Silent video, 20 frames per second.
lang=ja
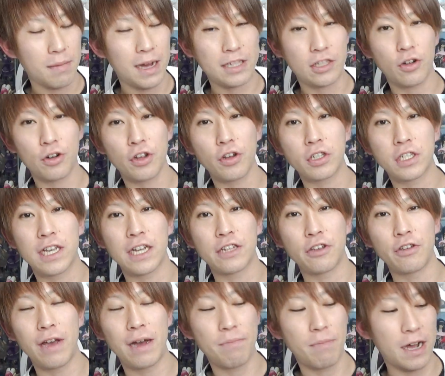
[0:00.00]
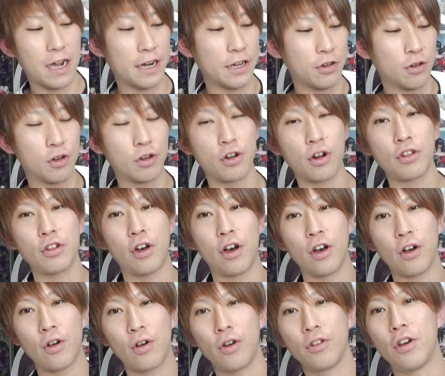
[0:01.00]
マトリョーシカと言わんばかり黒
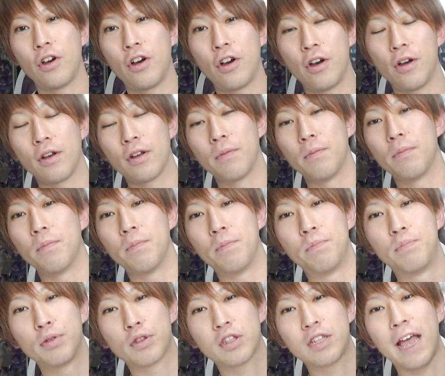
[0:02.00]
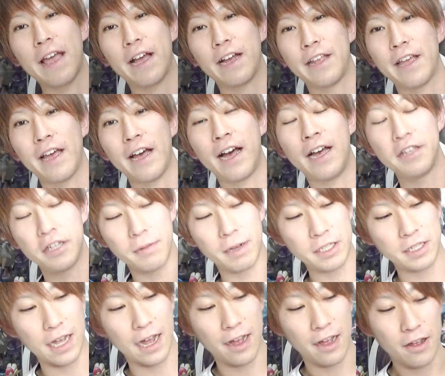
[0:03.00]
の、この、物体がね、入って
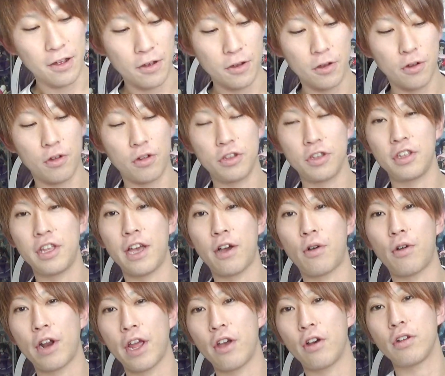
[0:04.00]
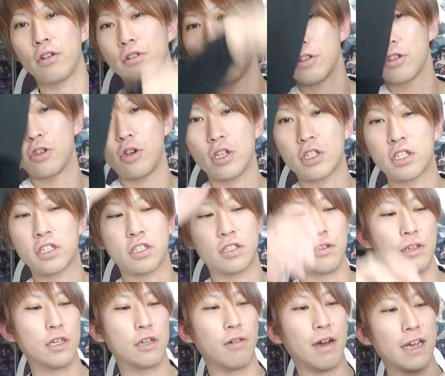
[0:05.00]
ました。ほんで、これを、どっ
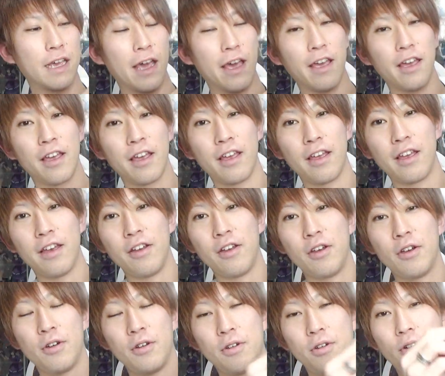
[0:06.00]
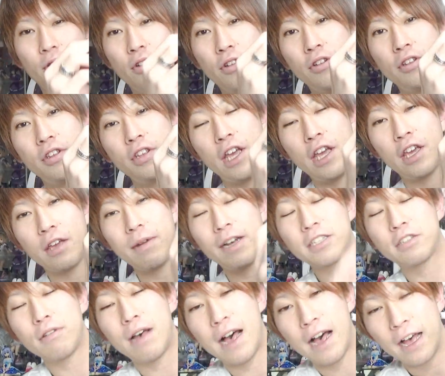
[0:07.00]
すん行くわけ。ほんで、いき
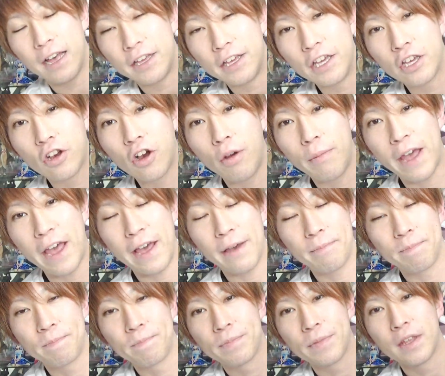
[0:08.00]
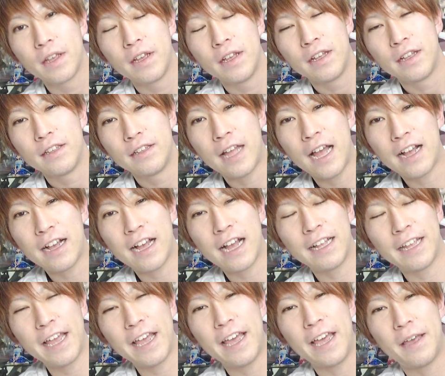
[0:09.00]
ますわ。1個目。なん
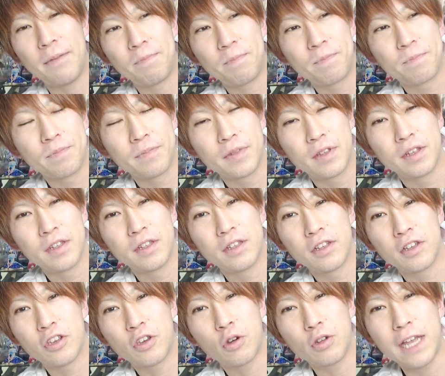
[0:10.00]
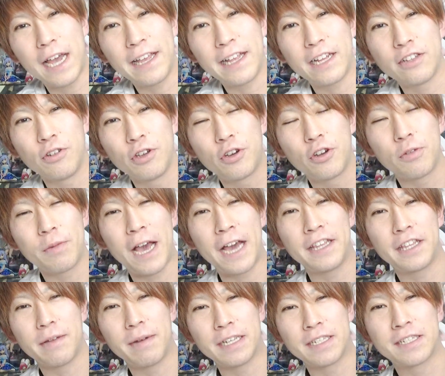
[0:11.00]
かね、巨大なぬいぐるみ
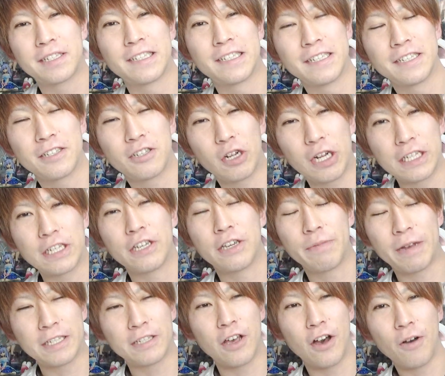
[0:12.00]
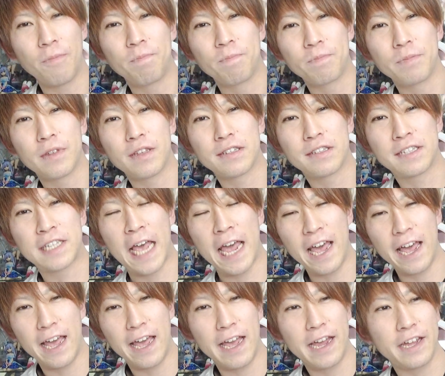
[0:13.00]
入ってます。とりあえず行きますよ。
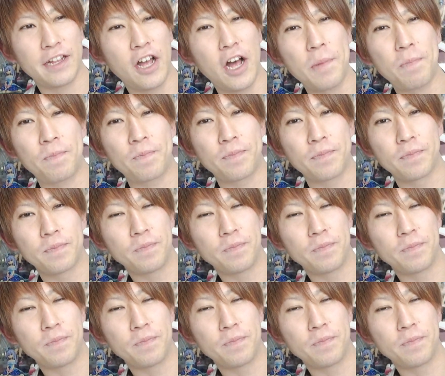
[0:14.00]
せーの。